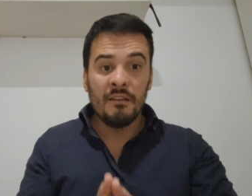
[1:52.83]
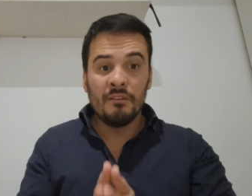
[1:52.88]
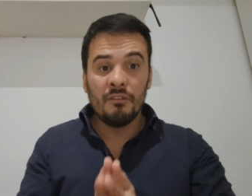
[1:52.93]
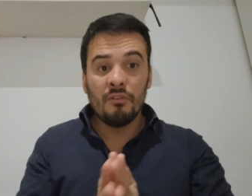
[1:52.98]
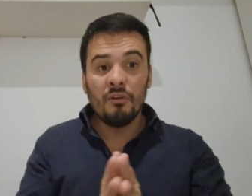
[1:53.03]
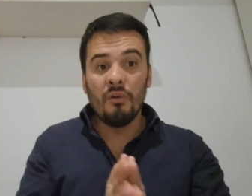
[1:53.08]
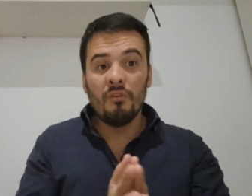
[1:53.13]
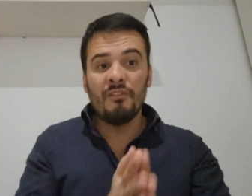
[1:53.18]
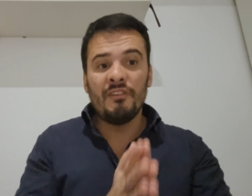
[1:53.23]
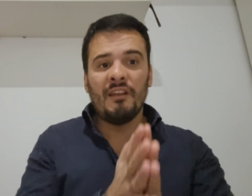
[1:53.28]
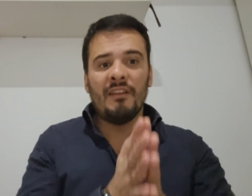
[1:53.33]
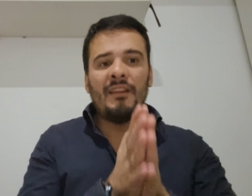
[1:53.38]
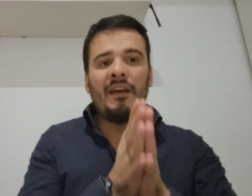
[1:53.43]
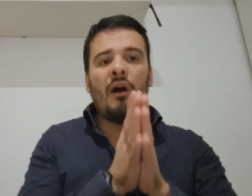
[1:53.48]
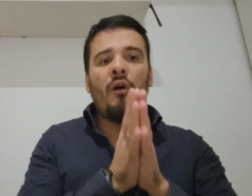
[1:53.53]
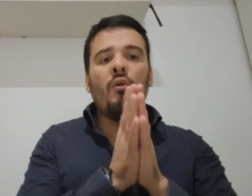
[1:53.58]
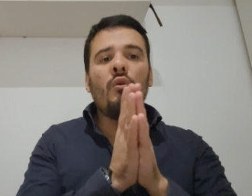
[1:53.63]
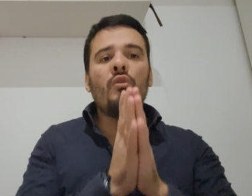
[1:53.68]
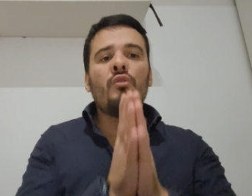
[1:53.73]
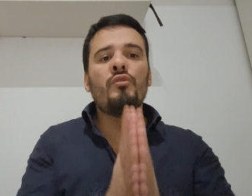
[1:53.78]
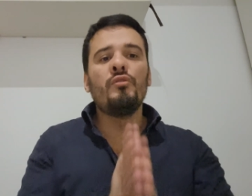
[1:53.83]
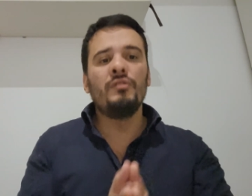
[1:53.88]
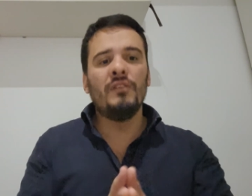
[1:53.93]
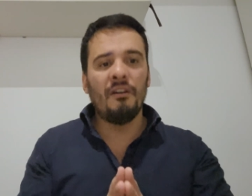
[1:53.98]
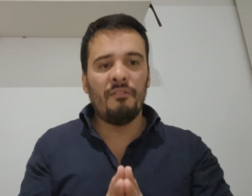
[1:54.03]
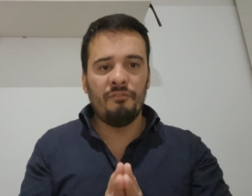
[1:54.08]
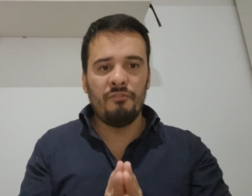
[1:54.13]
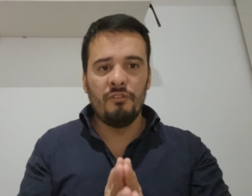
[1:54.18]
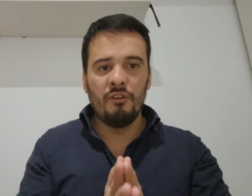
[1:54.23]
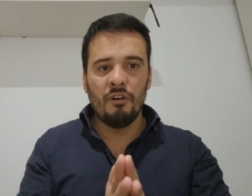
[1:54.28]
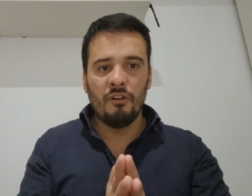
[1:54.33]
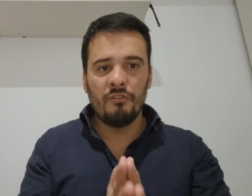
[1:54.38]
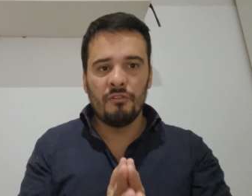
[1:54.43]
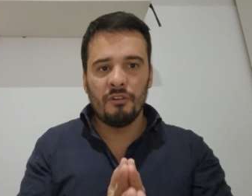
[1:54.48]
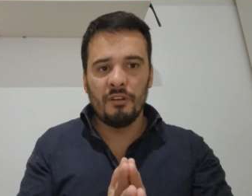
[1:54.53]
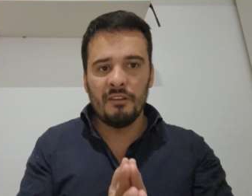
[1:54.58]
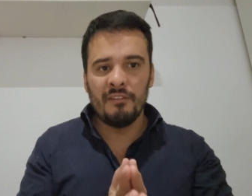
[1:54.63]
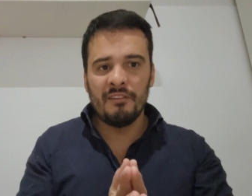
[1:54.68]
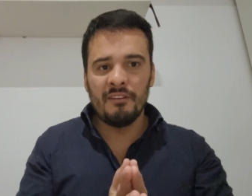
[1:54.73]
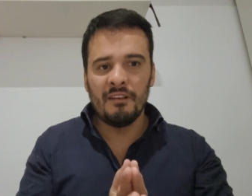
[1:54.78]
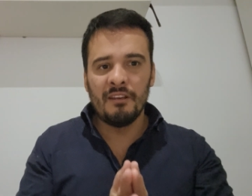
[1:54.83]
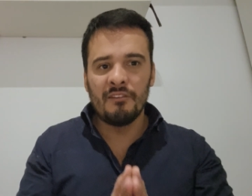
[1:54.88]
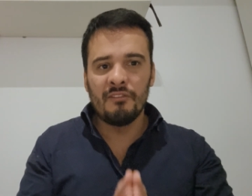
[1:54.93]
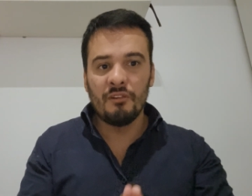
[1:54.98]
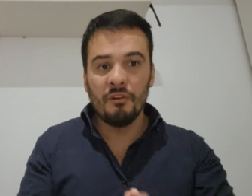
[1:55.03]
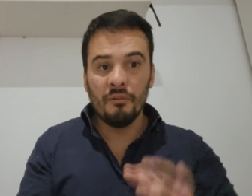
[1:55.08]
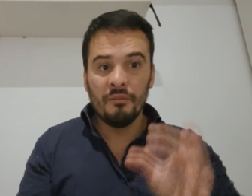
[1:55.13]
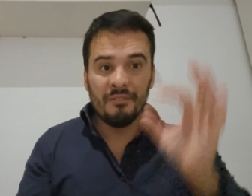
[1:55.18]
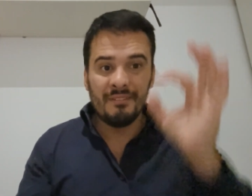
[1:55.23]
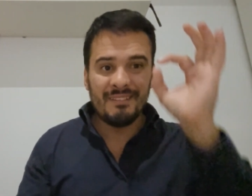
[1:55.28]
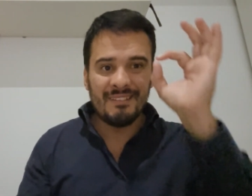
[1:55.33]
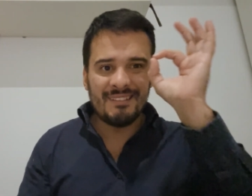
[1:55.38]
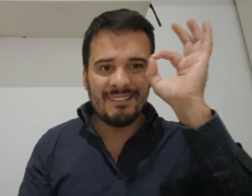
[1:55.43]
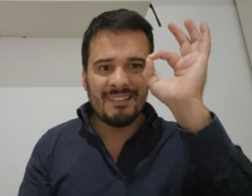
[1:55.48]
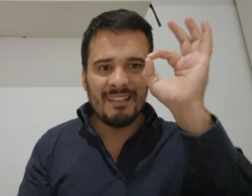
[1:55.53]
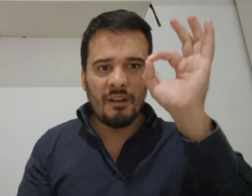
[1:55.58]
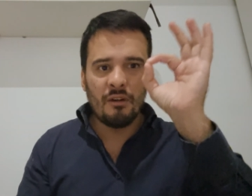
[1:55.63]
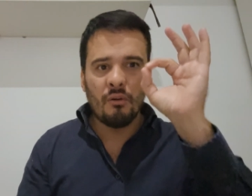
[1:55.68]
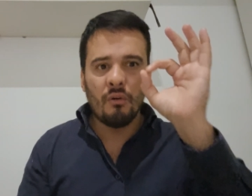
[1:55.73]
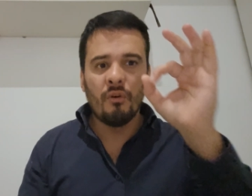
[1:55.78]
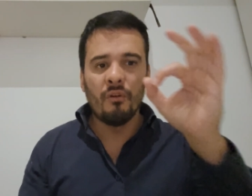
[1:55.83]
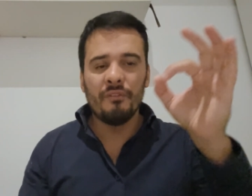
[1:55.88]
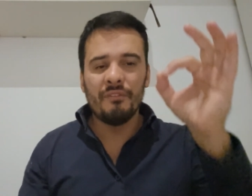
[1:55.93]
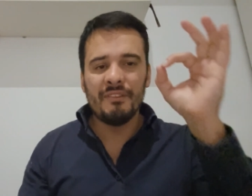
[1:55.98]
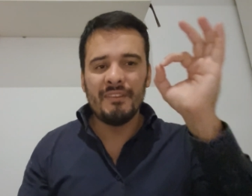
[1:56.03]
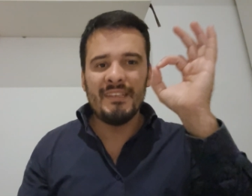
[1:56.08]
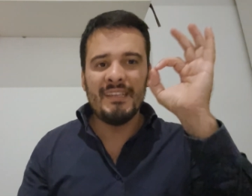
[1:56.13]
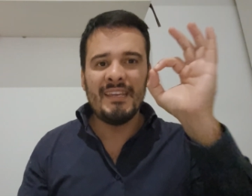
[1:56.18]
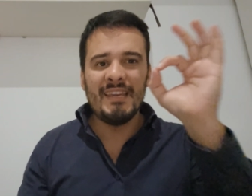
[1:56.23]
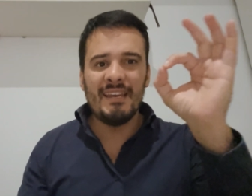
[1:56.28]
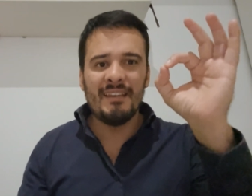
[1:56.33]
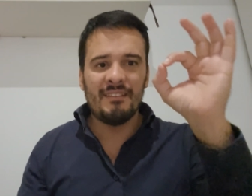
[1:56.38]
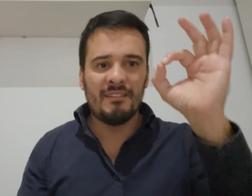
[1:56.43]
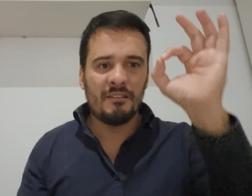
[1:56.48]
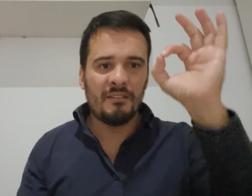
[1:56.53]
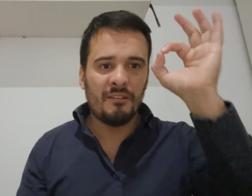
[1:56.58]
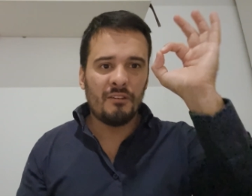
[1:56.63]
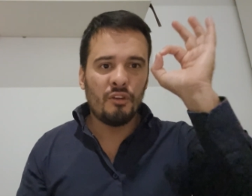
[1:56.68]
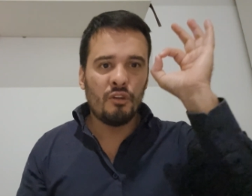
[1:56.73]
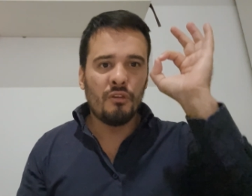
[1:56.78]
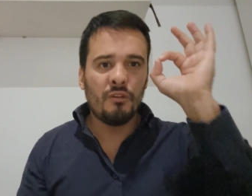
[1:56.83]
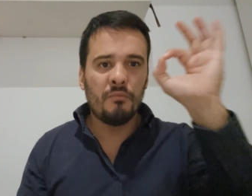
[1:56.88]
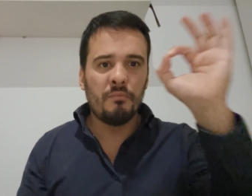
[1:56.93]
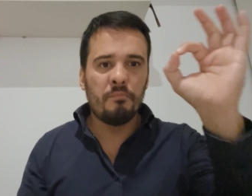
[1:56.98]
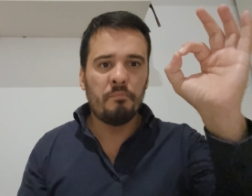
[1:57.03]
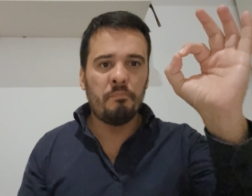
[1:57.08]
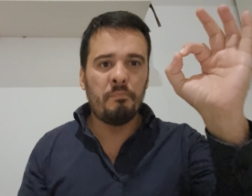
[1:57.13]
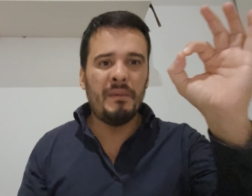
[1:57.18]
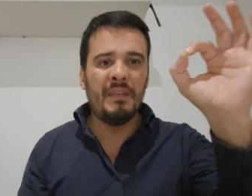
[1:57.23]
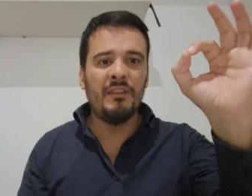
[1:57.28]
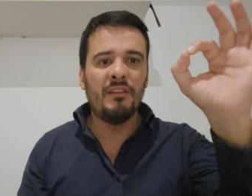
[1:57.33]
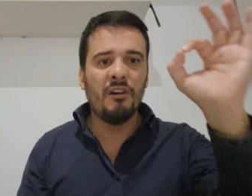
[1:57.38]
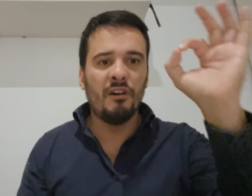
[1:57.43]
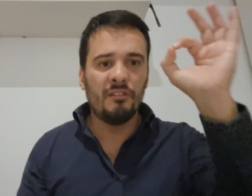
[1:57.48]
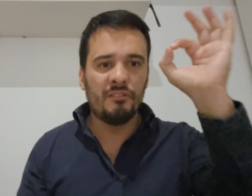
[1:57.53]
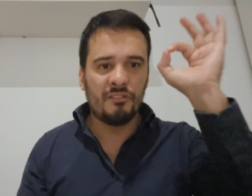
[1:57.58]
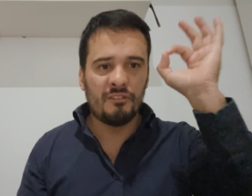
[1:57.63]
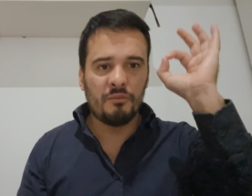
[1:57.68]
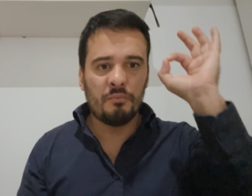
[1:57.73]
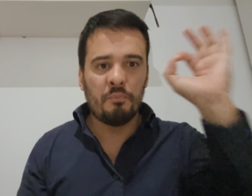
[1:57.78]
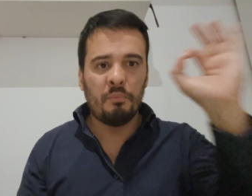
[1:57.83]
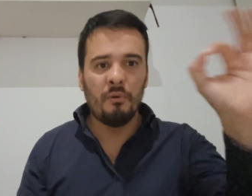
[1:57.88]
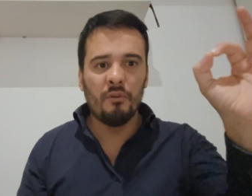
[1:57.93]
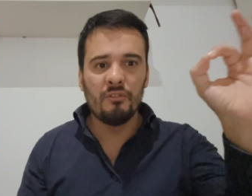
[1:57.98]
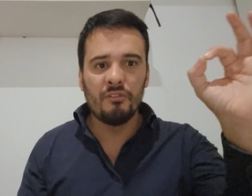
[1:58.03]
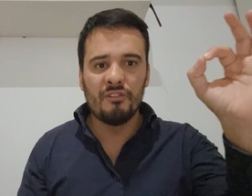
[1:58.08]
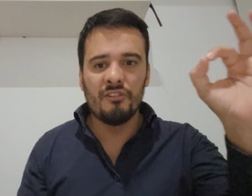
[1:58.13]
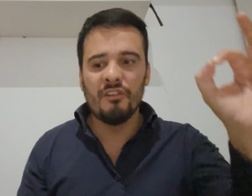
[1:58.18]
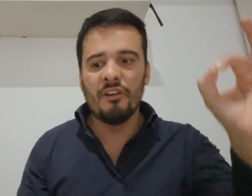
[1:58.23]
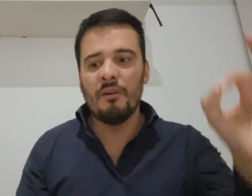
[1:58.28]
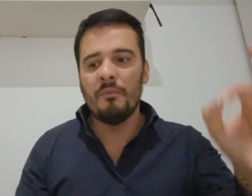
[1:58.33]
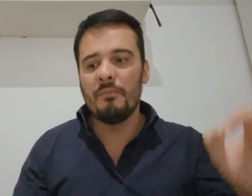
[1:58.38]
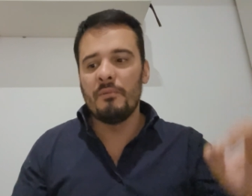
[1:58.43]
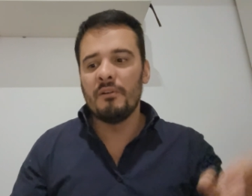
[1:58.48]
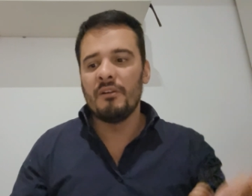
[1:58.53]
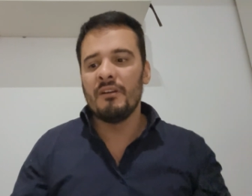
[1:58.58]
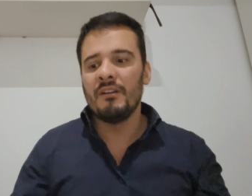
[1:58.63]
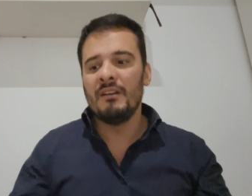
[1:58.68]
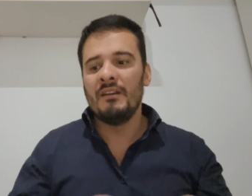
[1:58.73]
Donc ça n'a aucune influence sur les élections. Zéro, niet, peanuts, Potzub.